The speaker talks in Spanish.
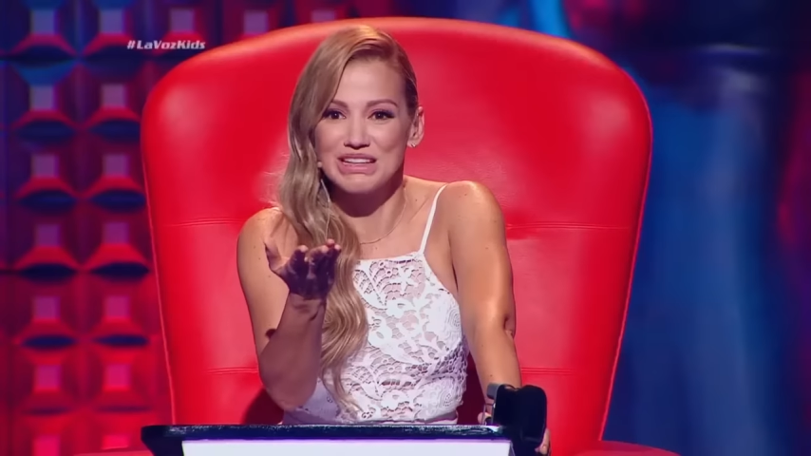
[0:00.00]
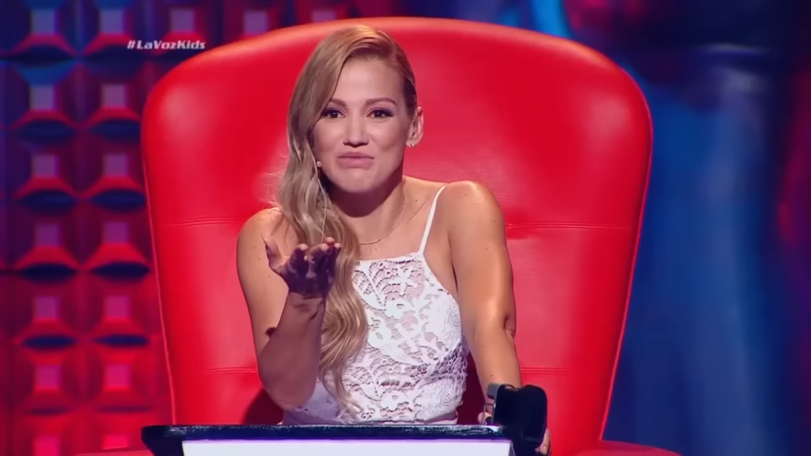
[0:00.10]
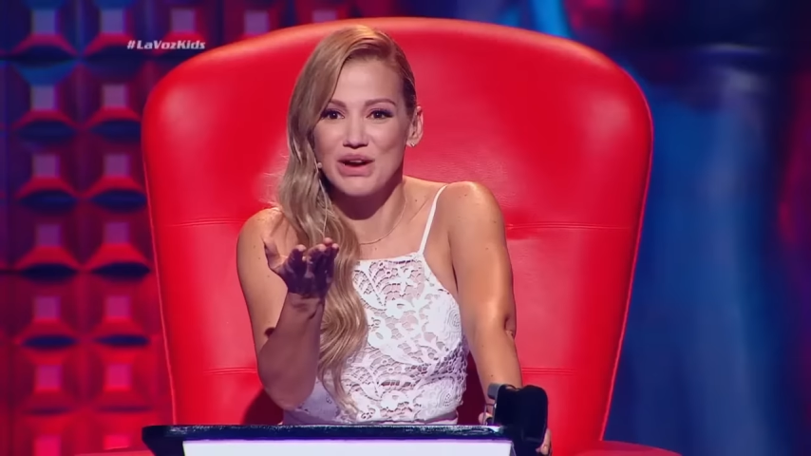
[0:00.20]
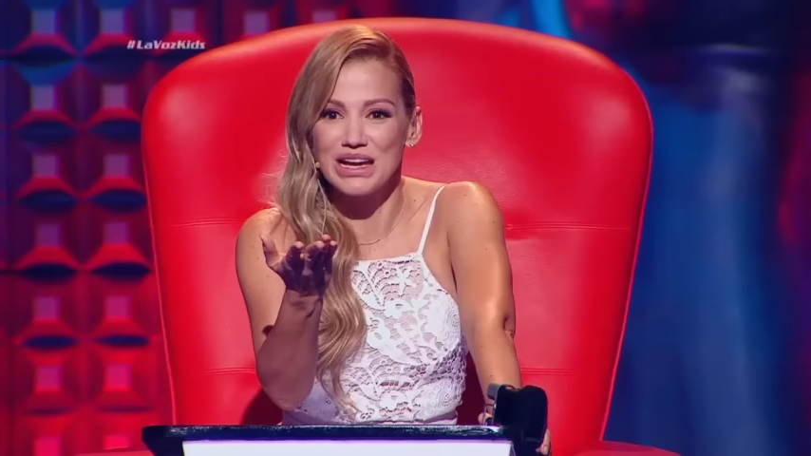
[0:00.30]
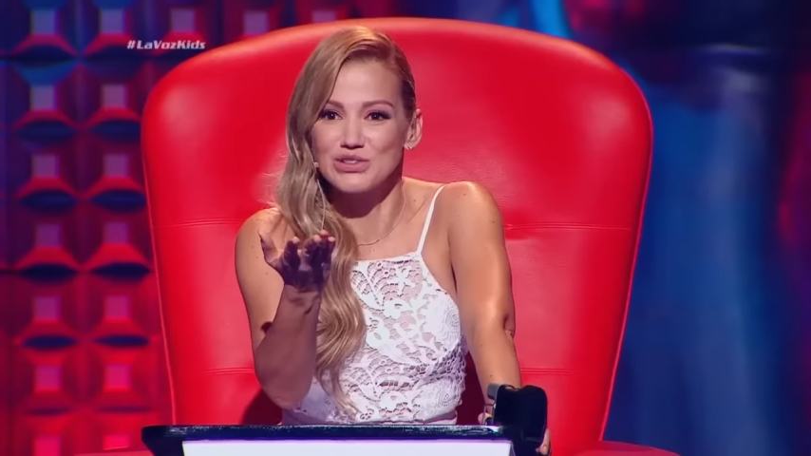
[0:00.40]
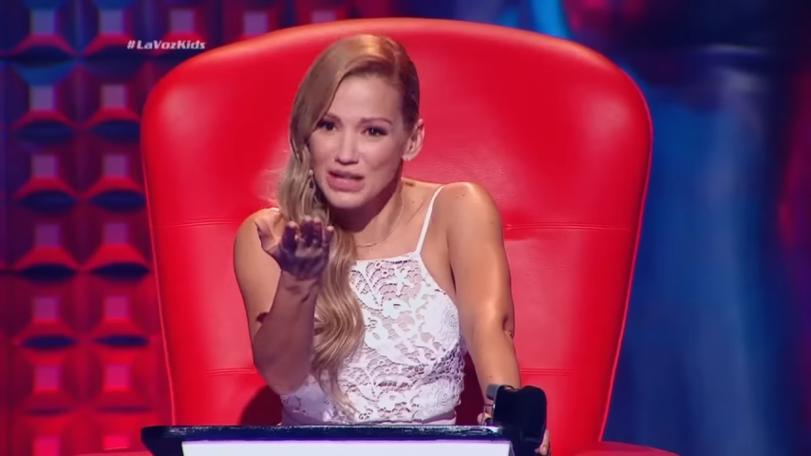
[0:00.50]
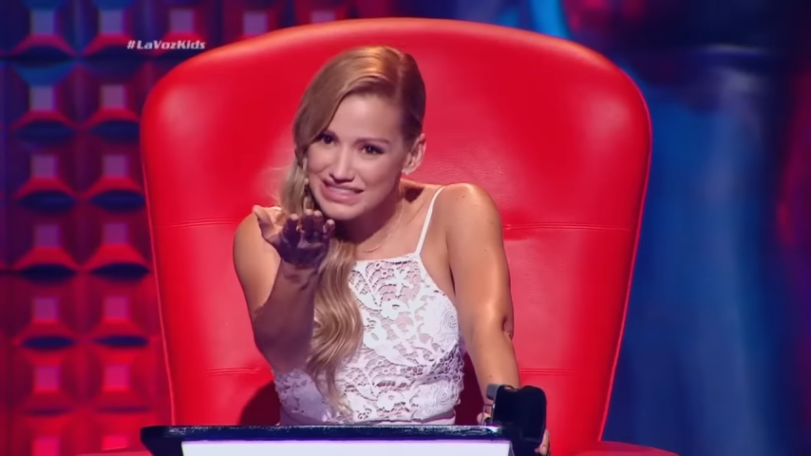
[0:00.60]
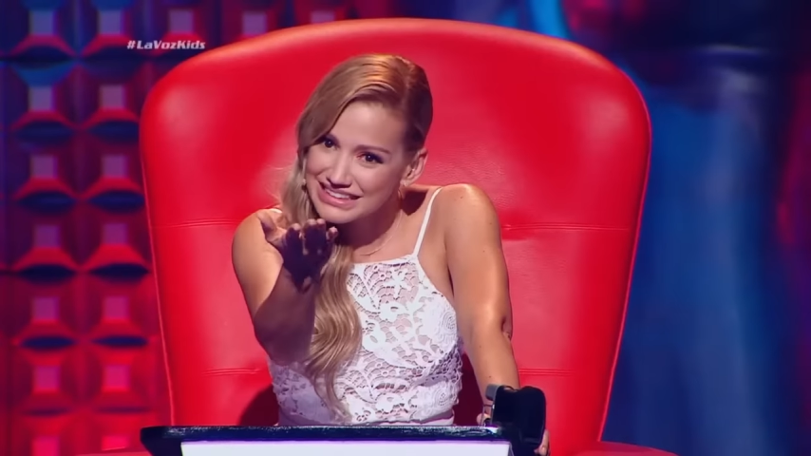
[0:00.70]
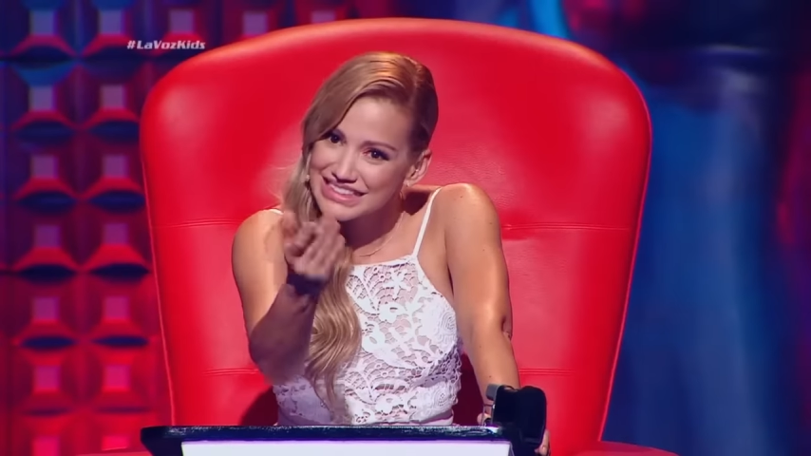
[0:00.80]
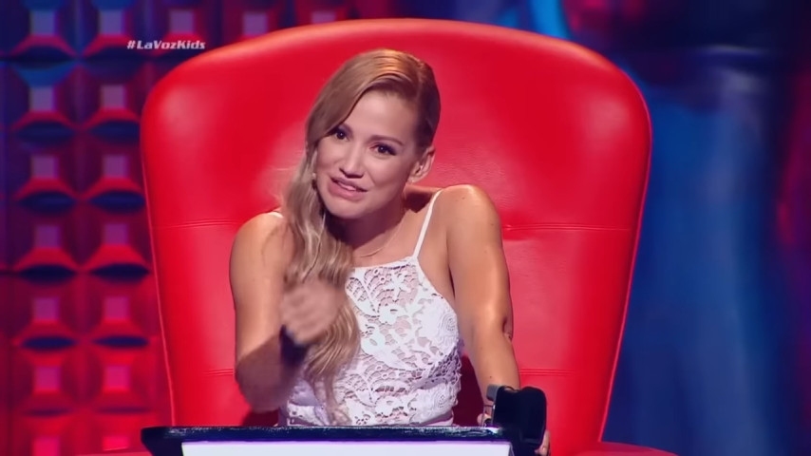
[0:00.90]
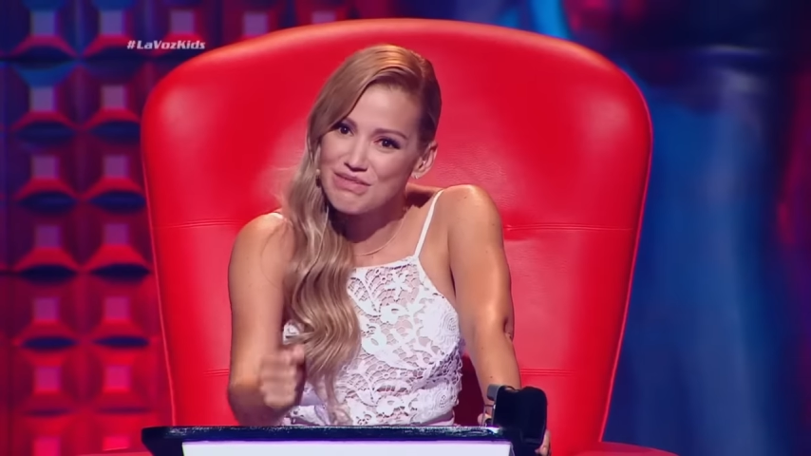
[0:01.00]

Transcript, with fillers: tiempo a eso. ¿La sentiste